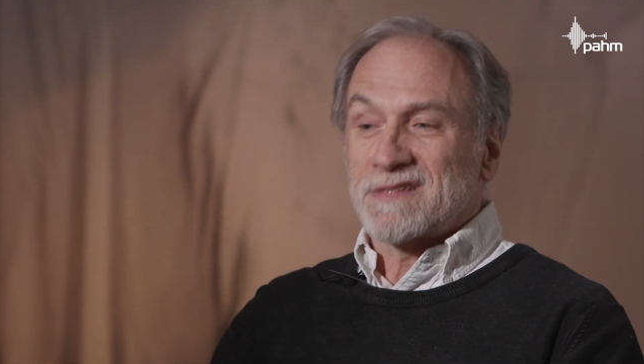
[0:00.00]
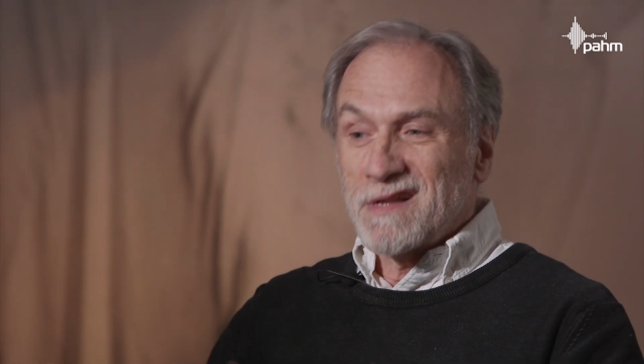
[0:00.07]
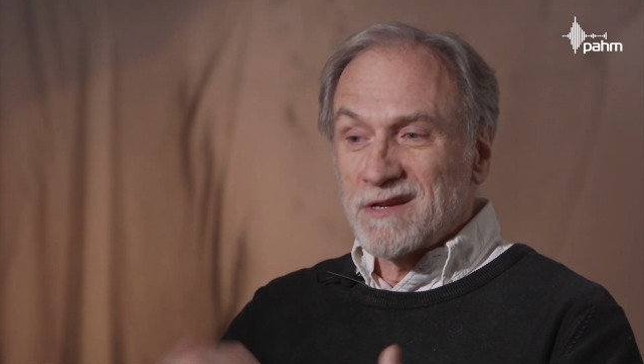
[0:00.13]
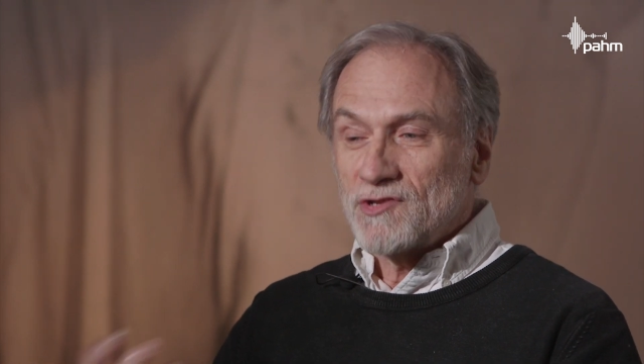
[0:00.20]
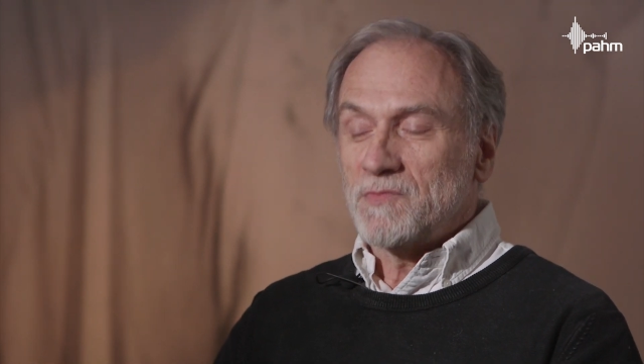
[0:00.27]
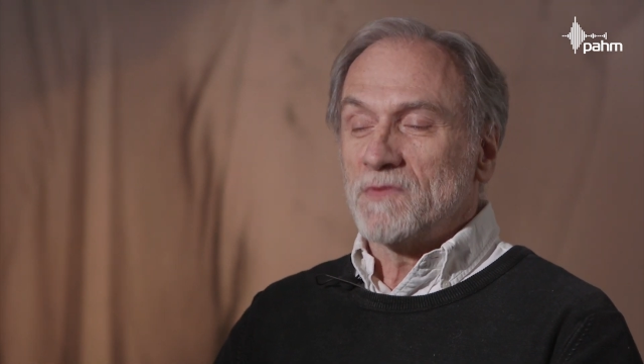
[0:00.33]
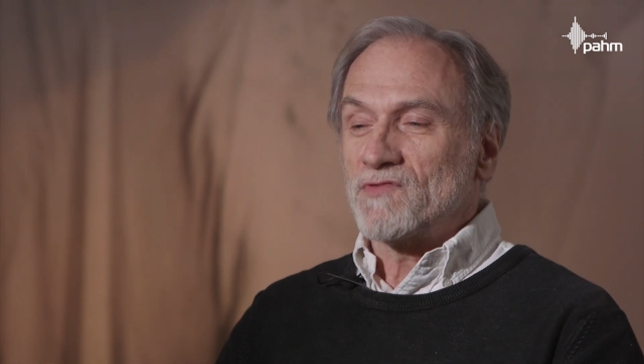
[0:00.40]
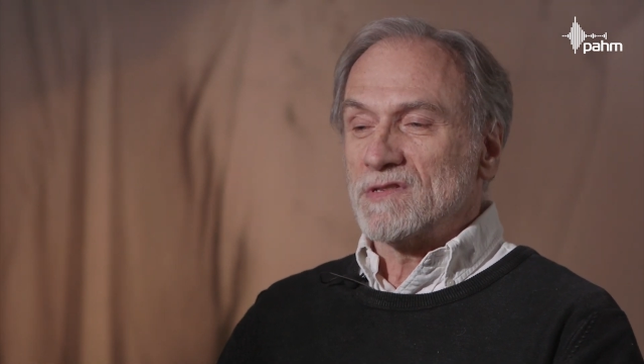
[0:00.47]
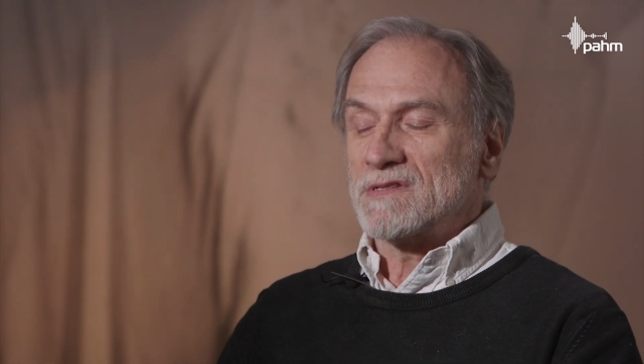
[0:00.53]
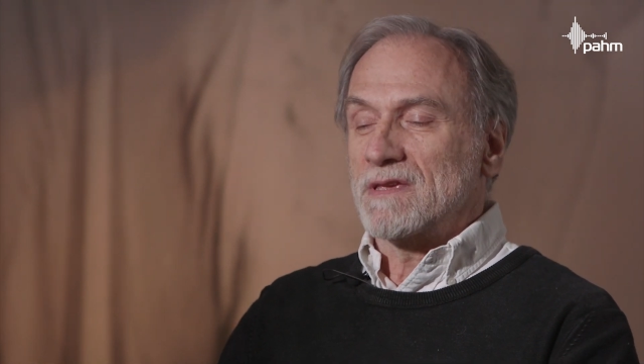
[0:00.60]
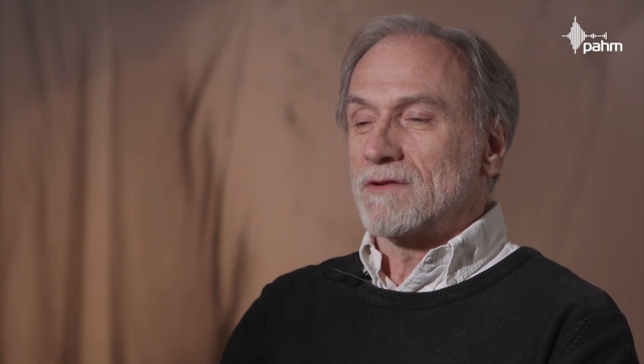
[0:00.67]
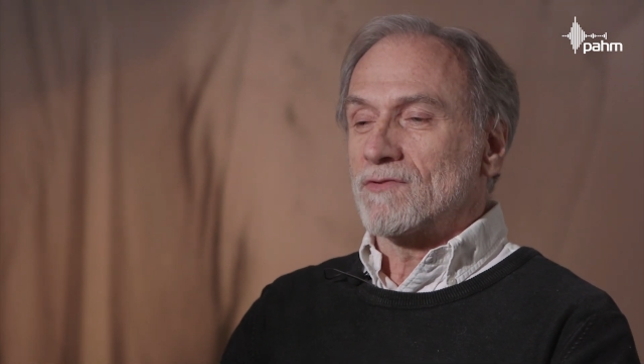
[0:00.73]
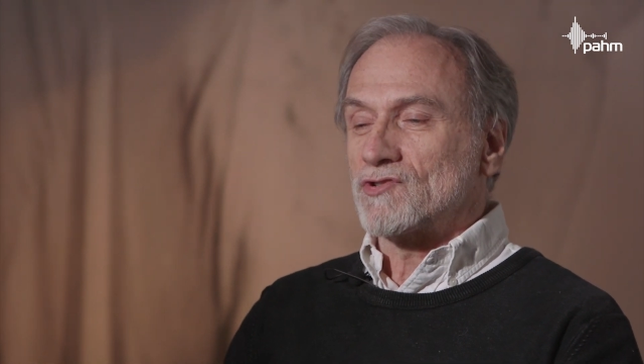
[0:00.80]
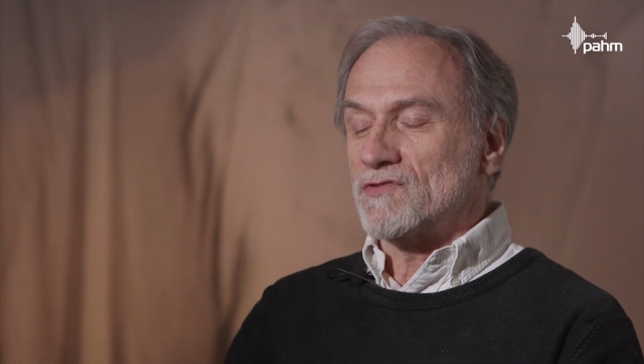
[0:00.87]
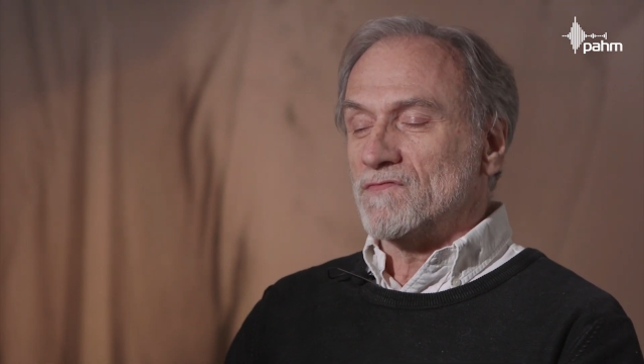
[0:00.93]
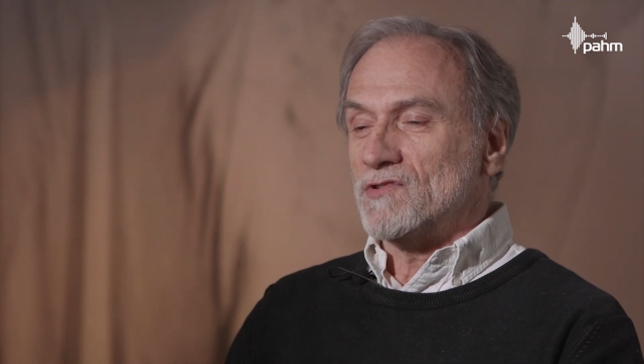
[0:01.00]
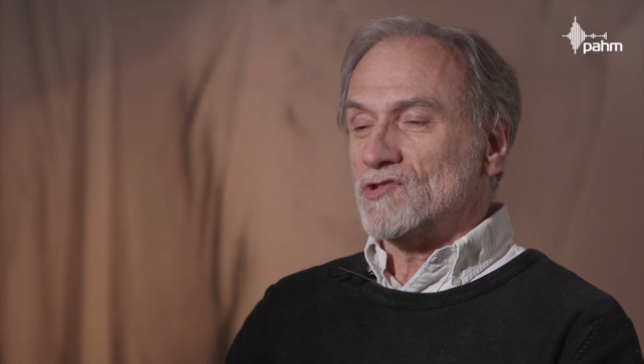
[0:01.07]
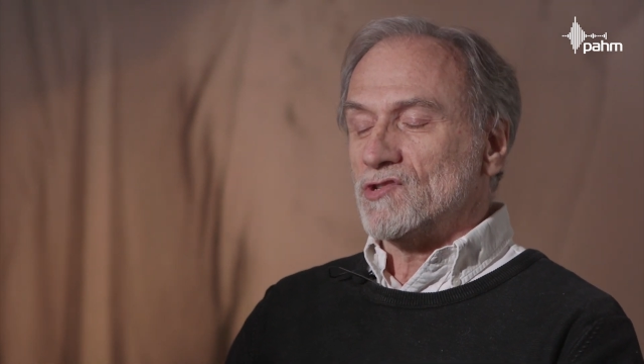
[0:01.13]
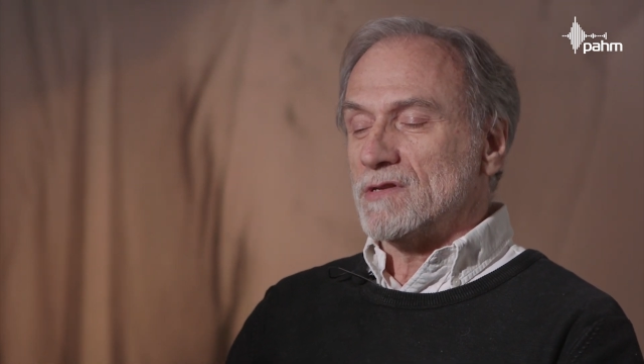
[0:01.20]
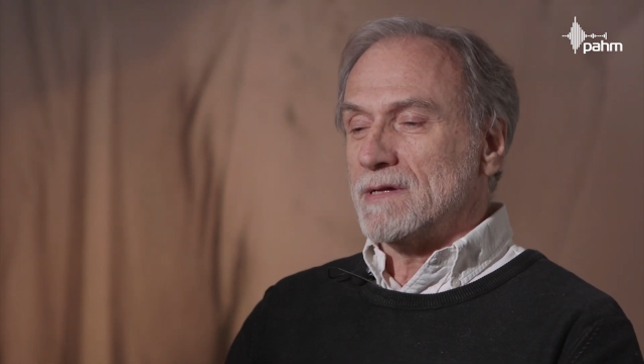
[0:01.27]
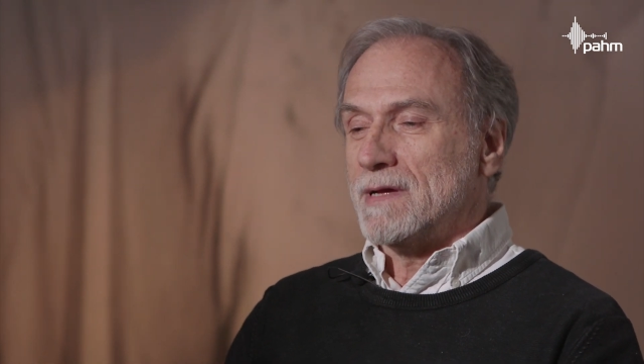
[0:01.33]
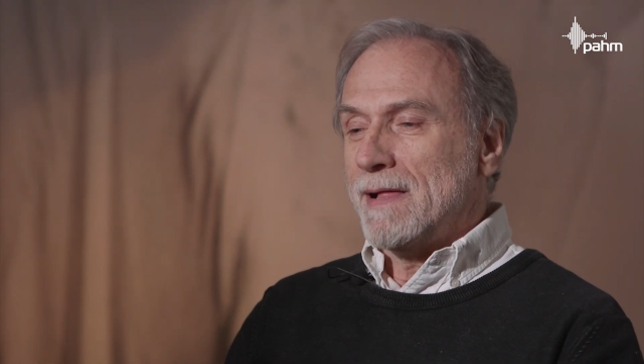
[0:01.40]
znaliśmy wszystkich
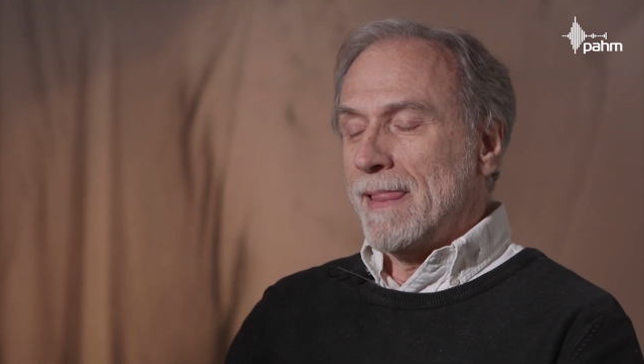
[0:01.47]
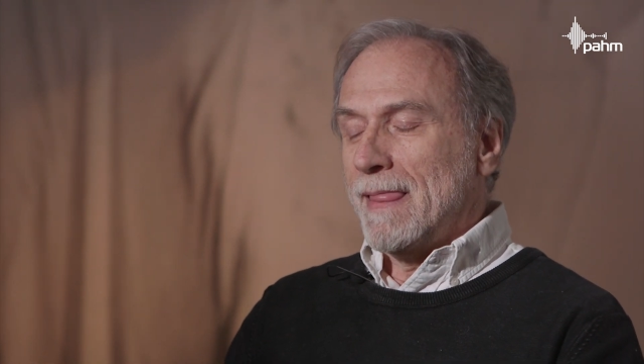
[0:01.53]
oczywiście